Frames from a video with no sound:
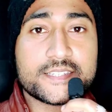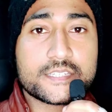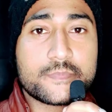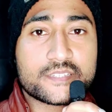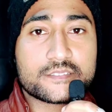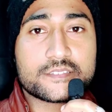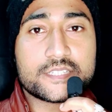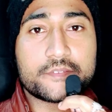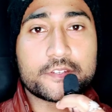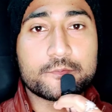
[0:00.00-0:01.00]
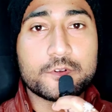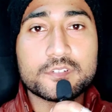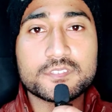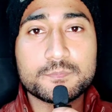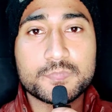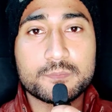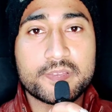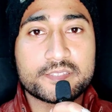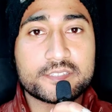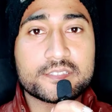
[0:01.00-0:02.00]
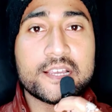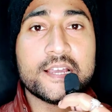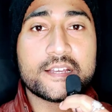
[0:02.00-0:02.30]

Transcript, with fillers: टेस्ट मैसेज या फिर व्हाट्सअप पर मैसेज